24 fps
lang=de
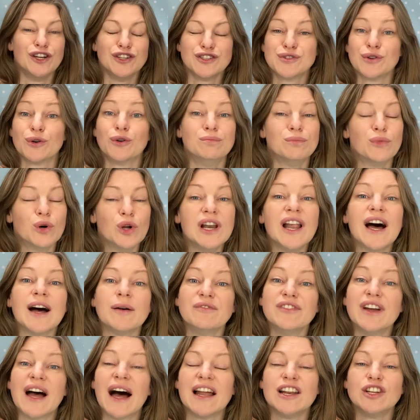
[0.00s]
So, Mull
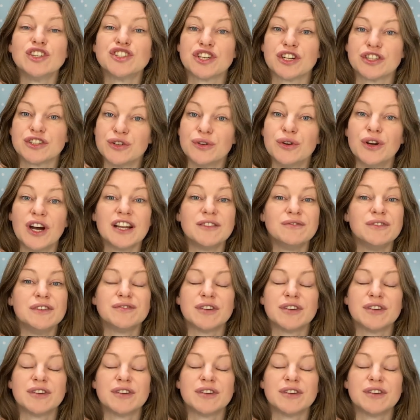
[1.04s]
haben wir alle schon gehört. Wir